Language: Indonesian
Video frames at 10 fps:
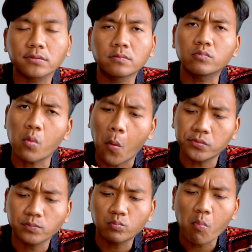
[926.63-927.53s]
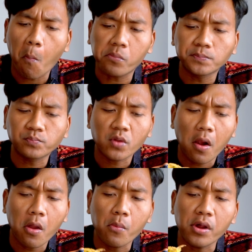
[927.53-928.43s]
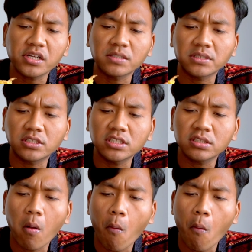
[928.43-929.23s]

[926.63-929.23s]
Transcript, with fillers: Hmm. Lomboknya nggak pedes.